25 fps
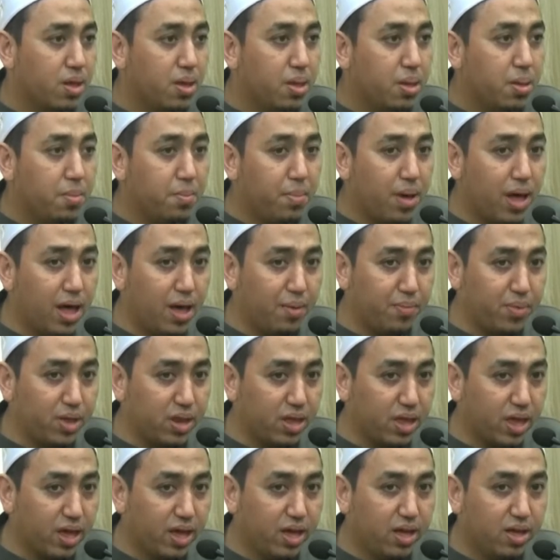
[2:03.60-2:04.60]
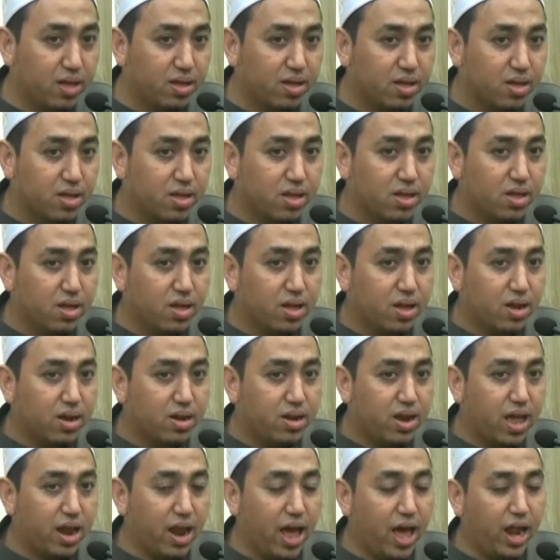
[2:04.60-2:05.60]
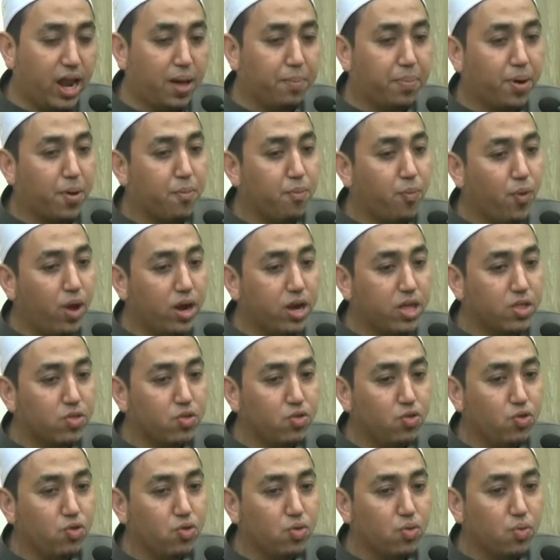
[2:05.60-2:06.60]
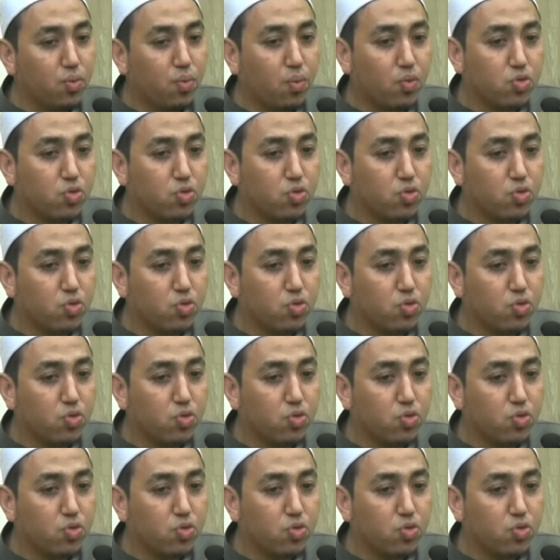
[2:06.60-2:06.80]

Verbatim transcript: Paham ini ya? Dan anak perempuan itu